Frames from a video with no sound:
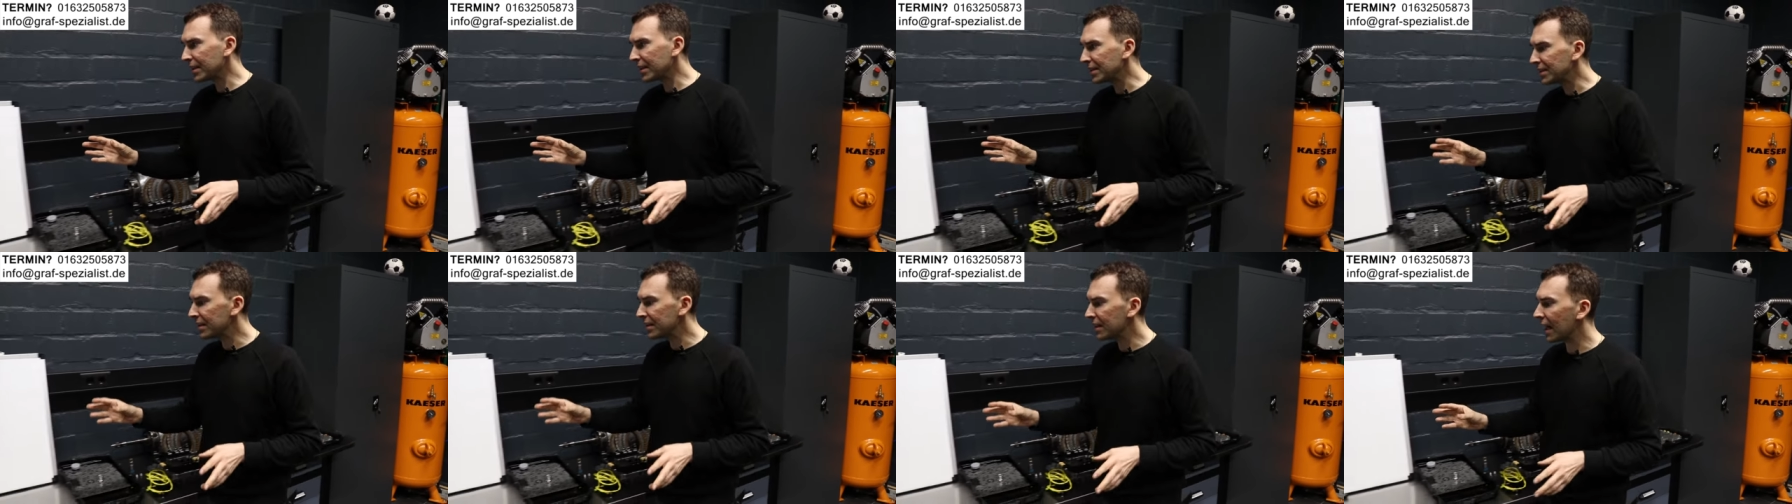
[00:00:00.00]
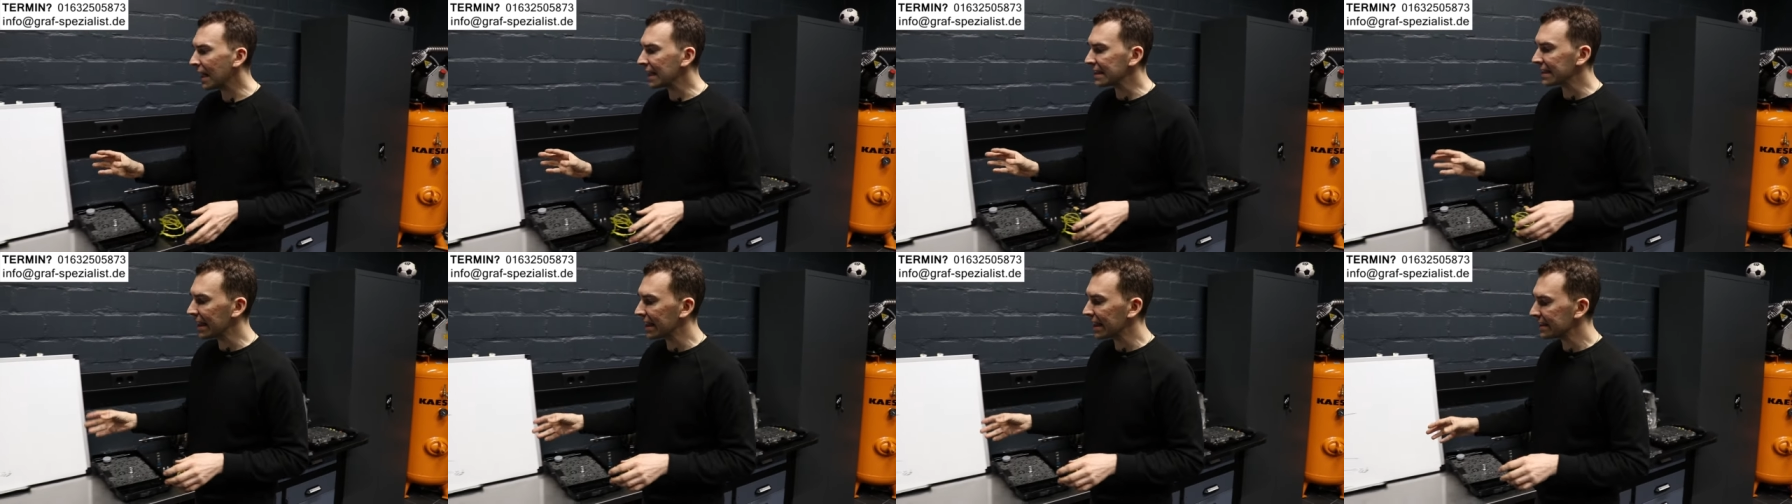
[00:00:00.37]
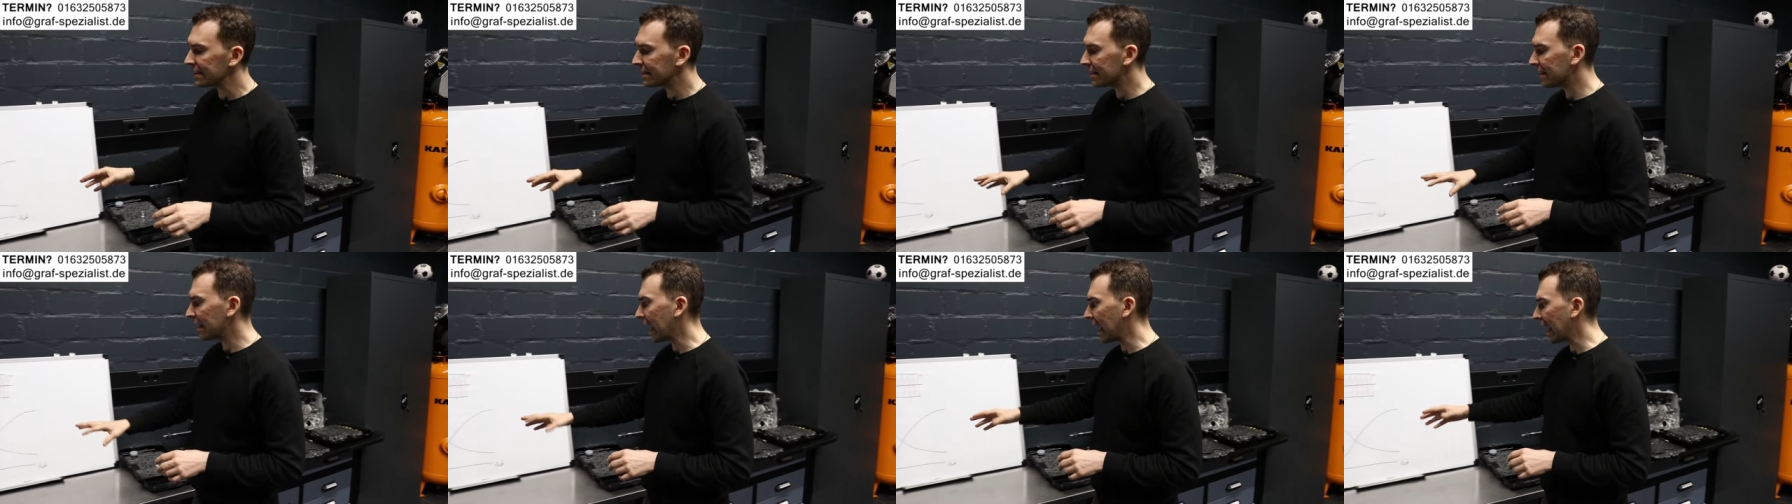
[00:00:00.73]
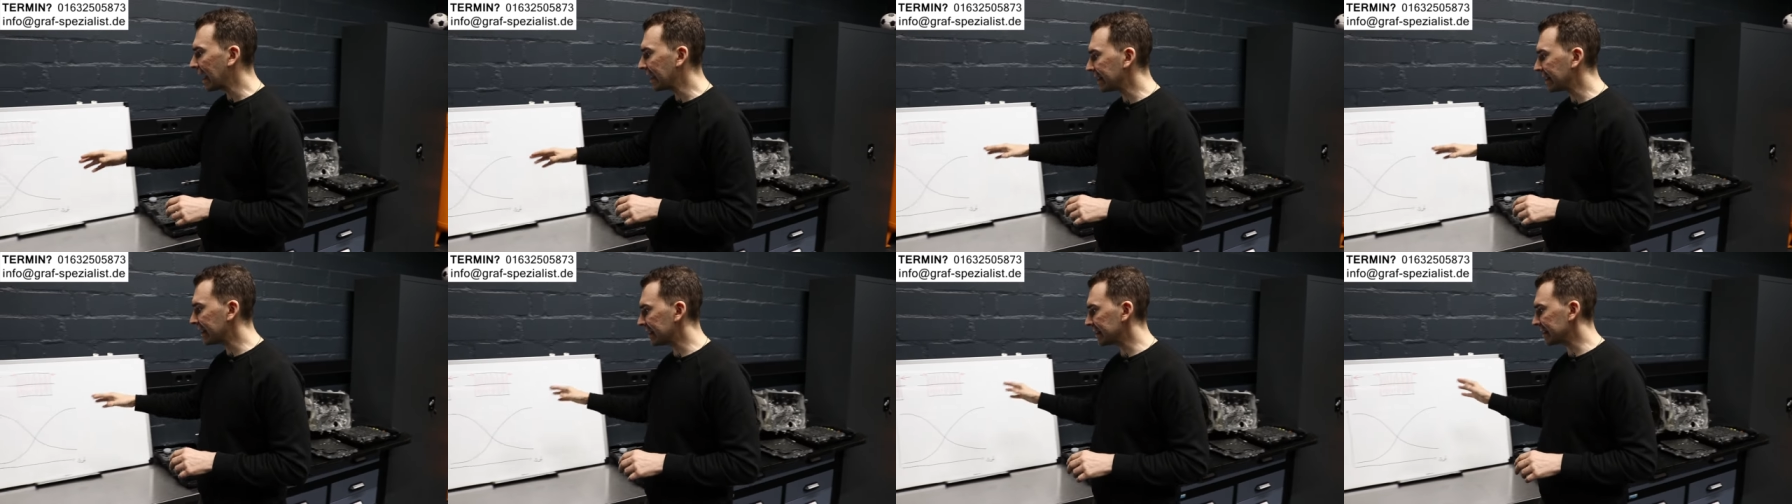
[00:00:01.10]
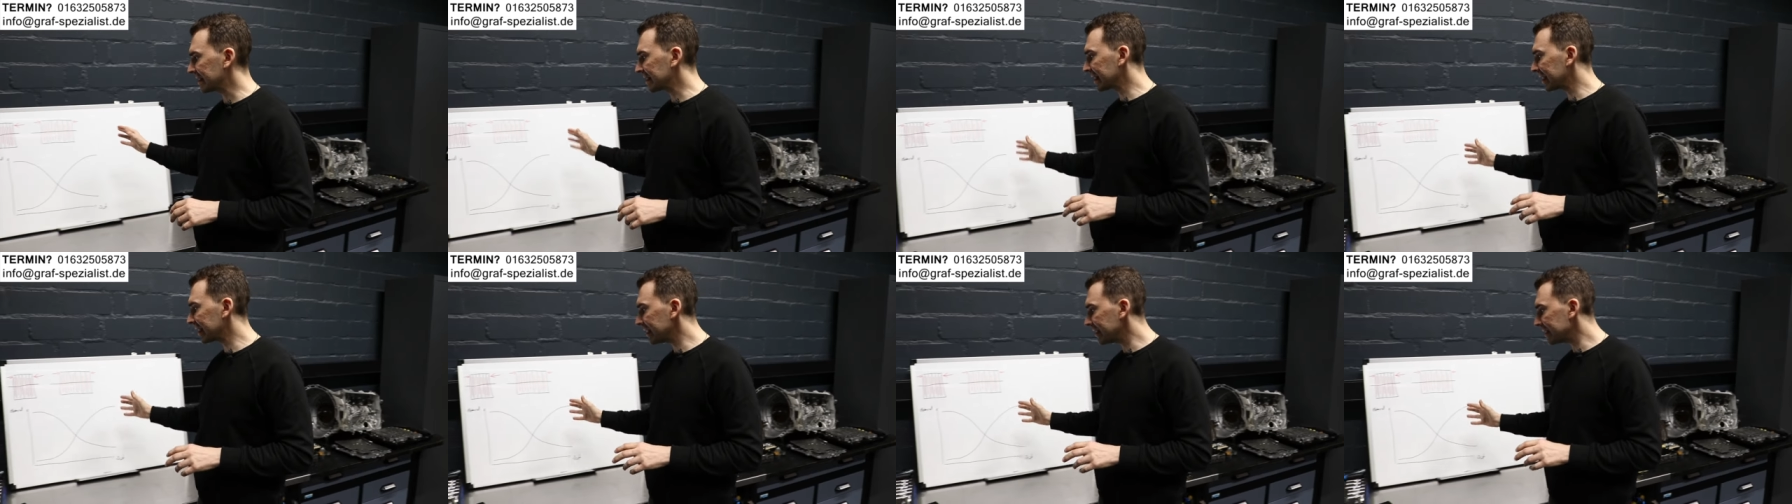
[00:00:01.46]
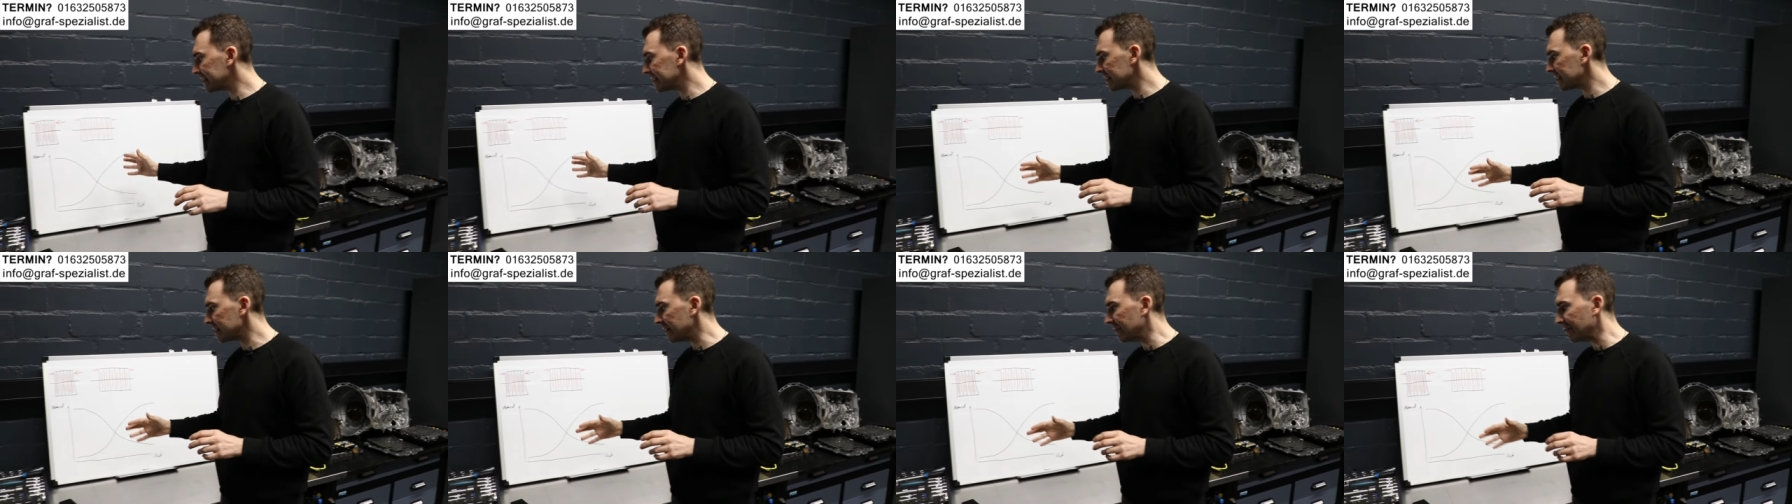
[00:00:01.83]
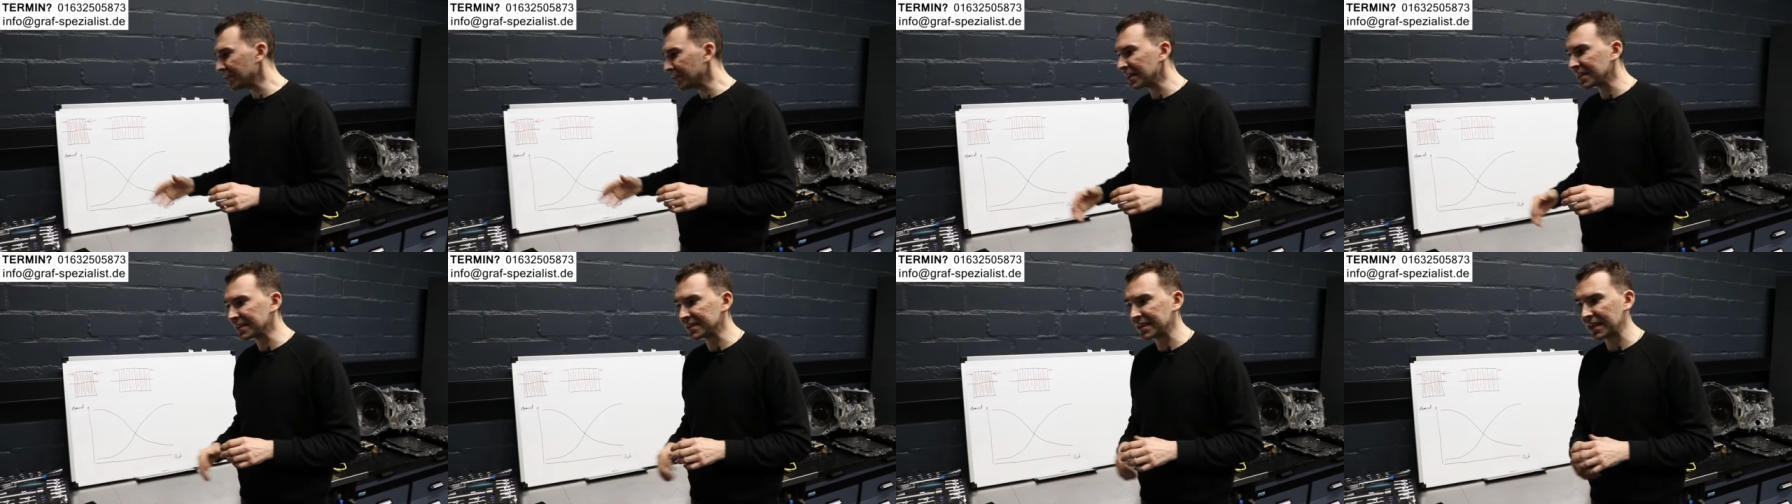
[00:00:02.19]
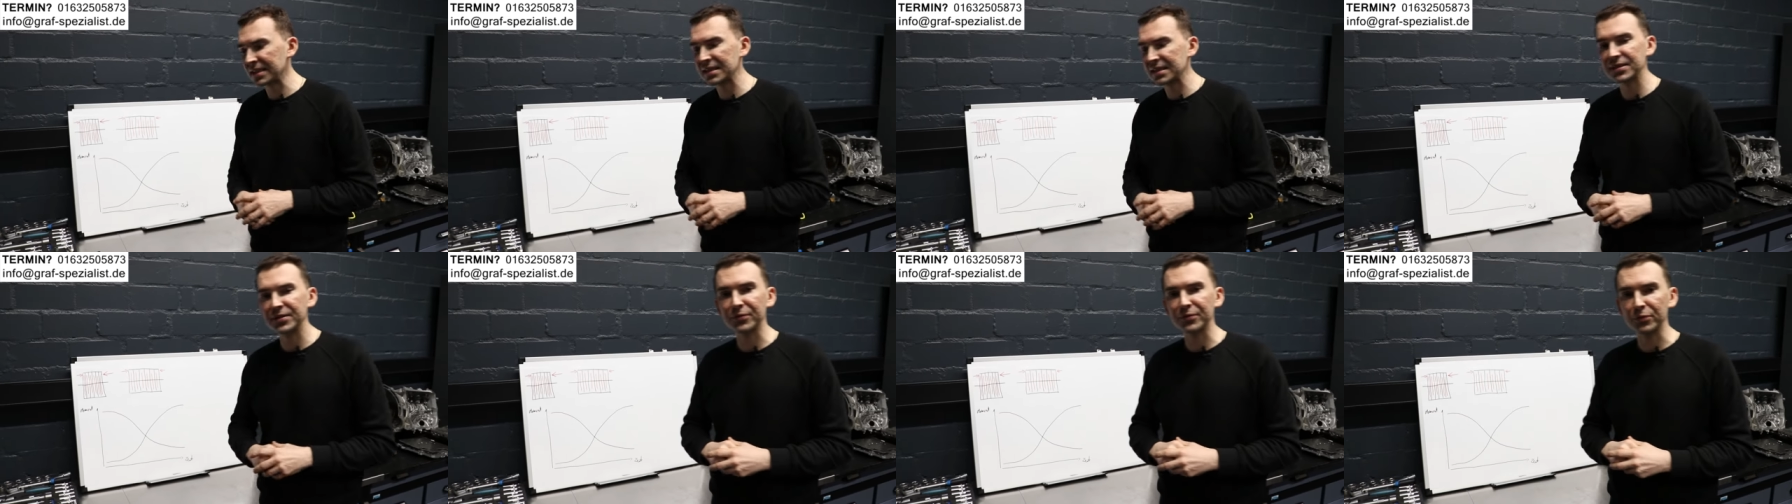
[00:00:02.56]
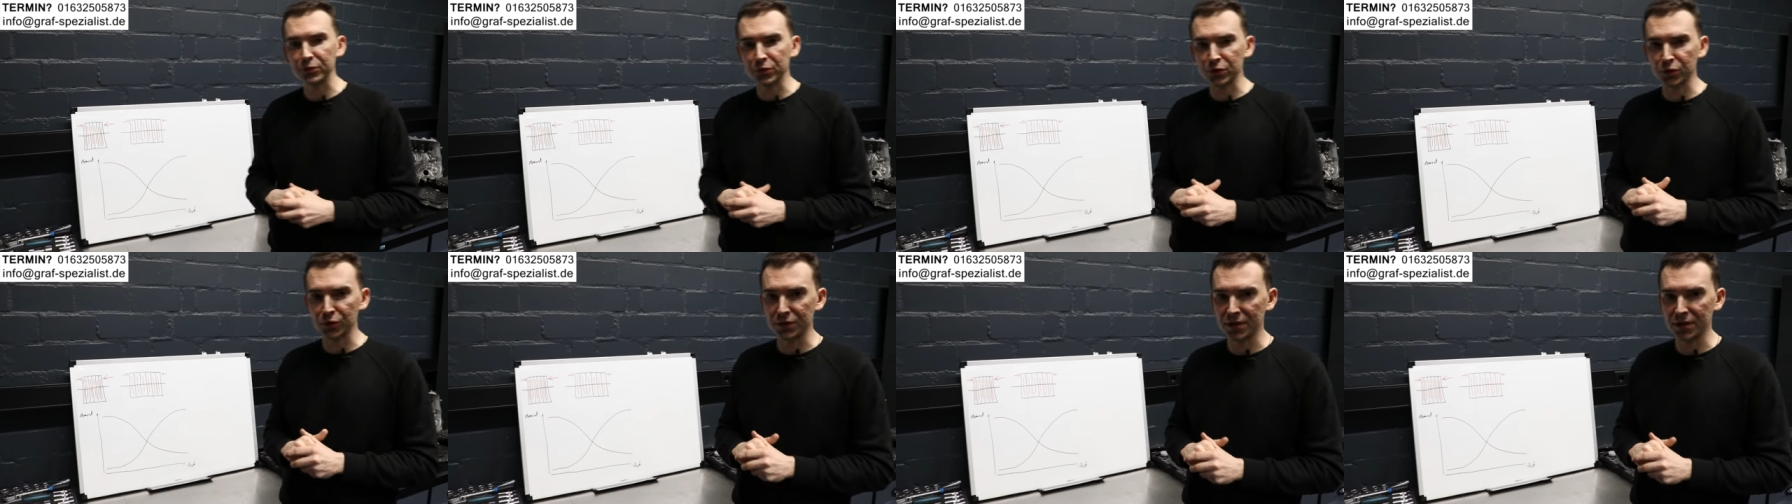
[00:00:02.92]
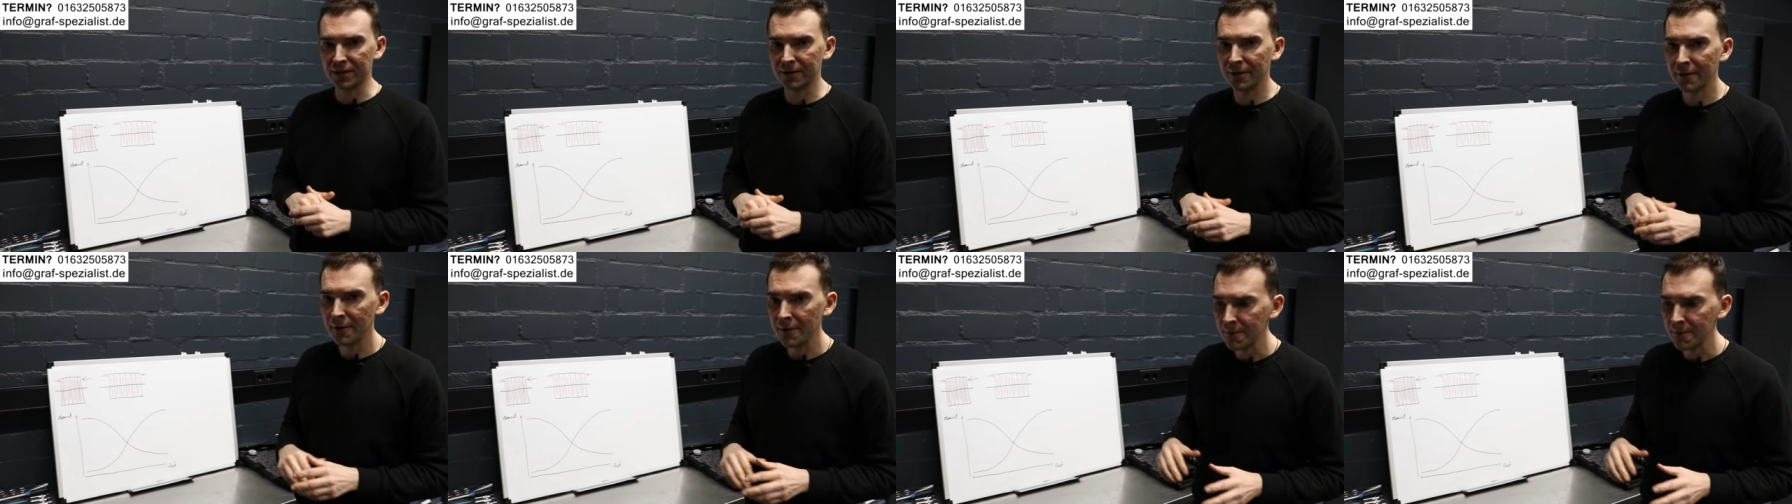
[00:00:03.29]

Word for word: hier anhand einer Skizze, wie das Ganze funktioniert.